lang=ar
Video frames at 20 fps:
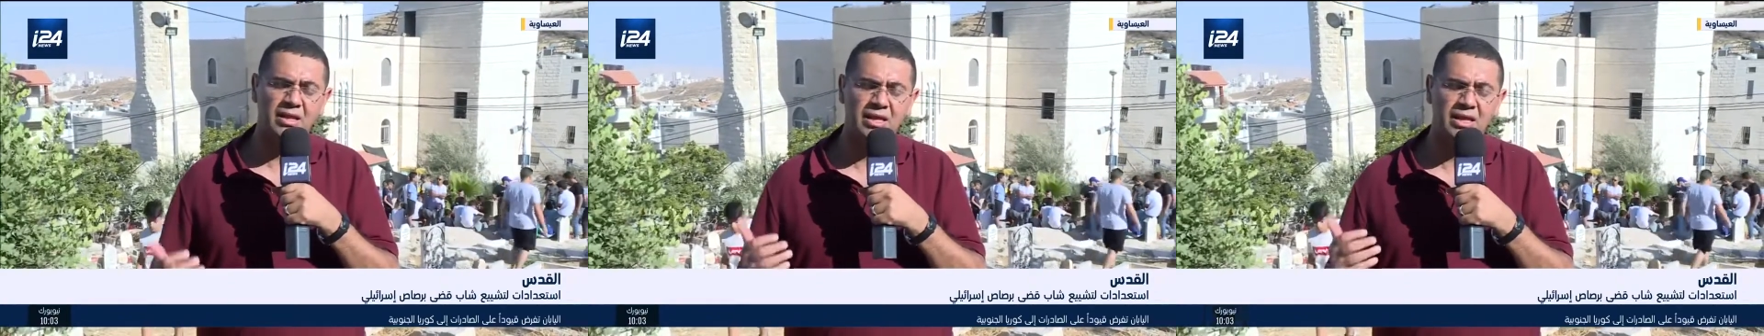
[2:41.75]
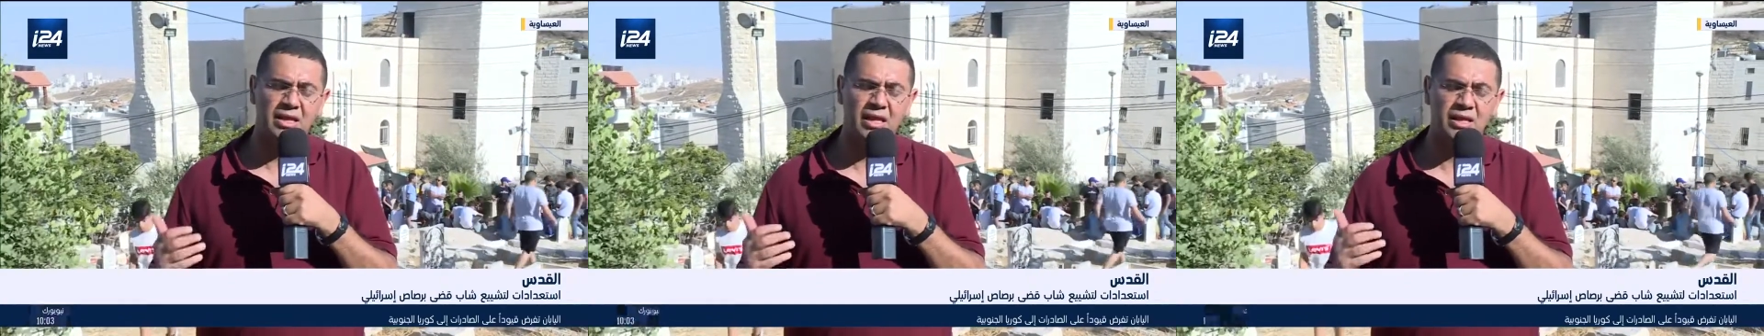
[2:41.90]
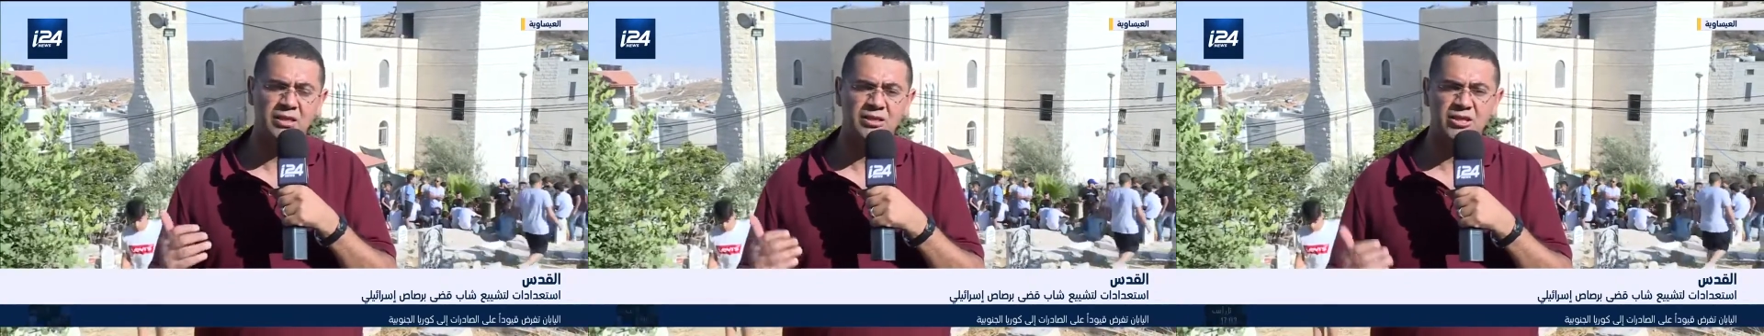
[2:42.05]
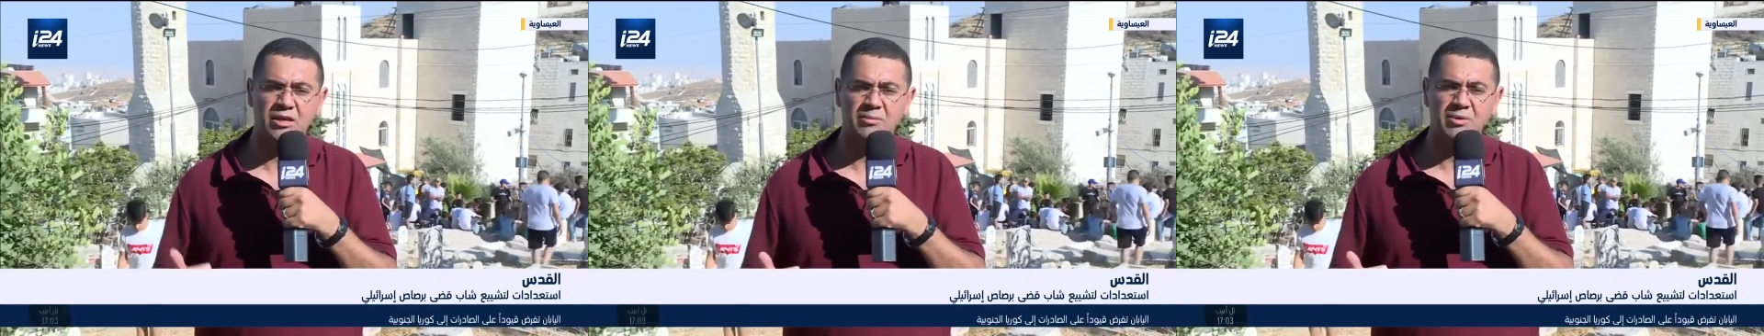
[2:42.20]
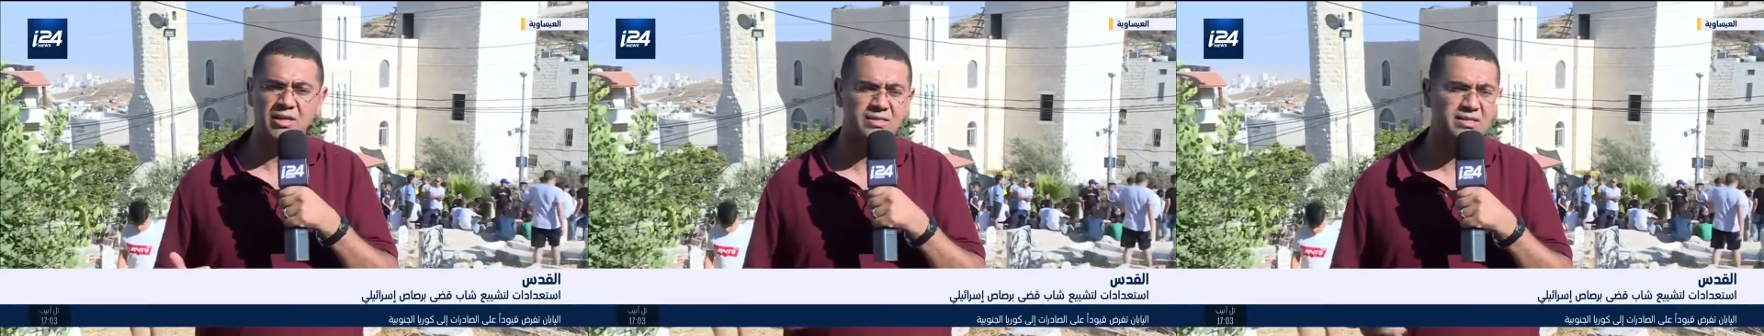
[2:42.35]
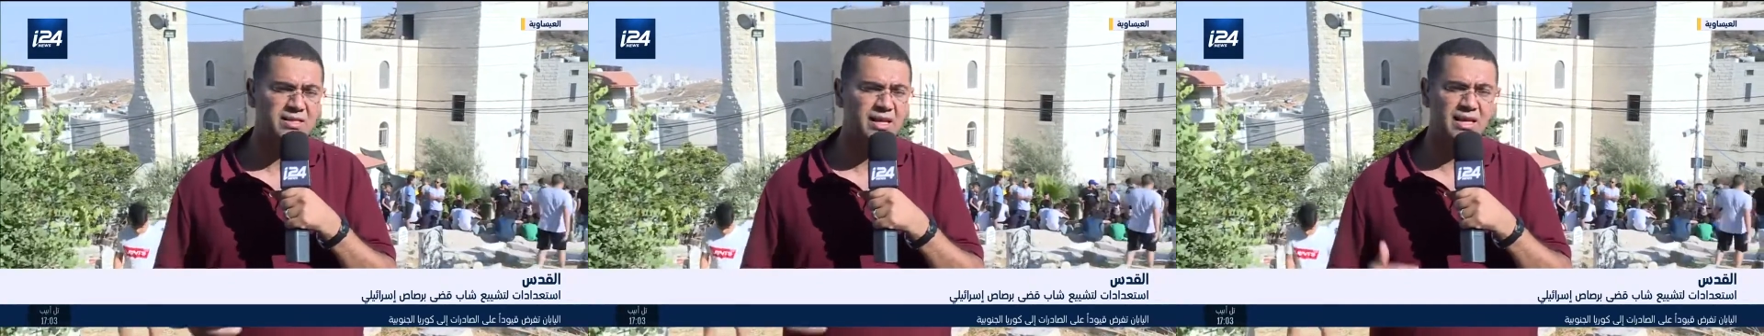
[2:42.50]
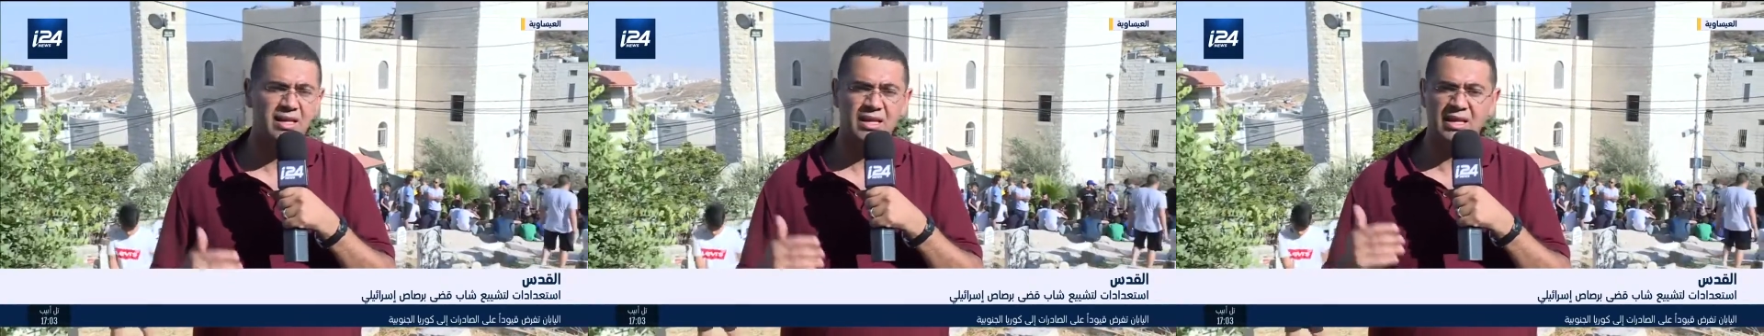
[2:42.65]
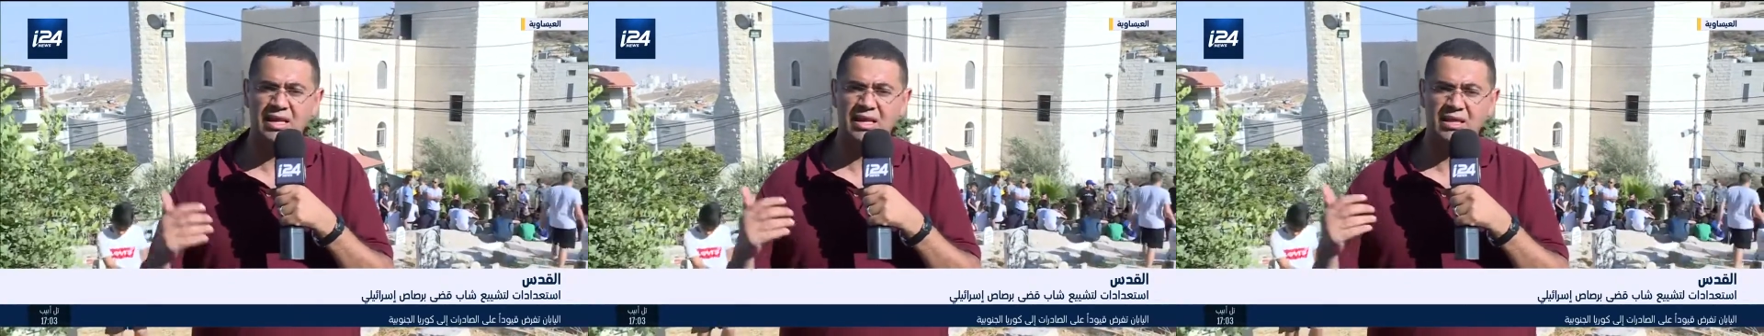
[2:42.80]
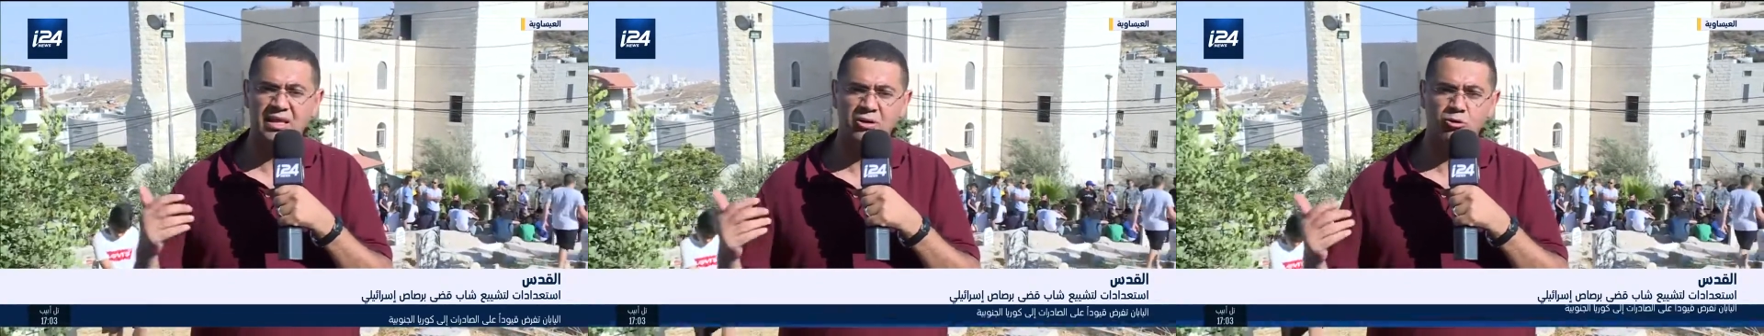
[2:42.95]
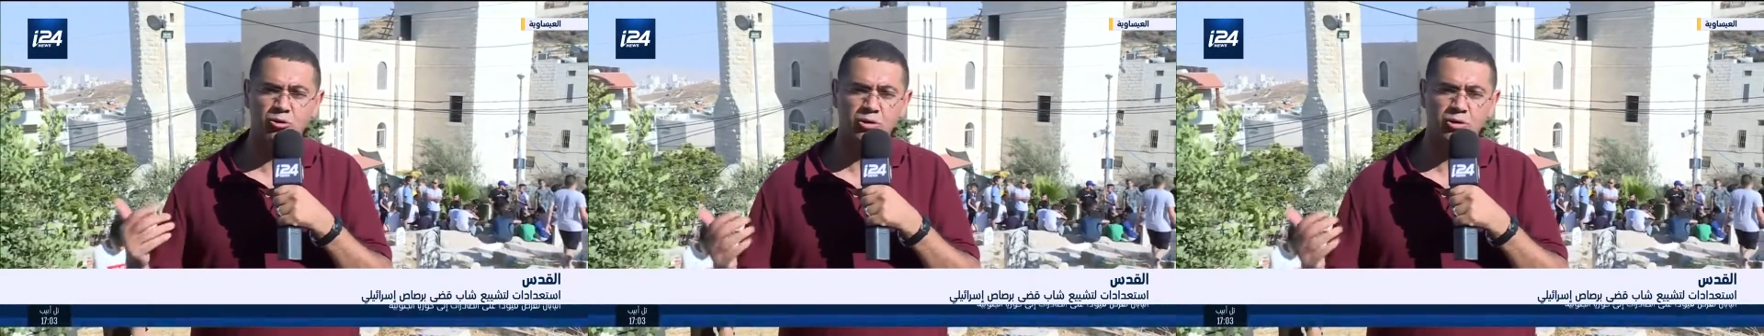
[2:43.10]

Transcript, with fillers: الجانب الاسرائيلي الذي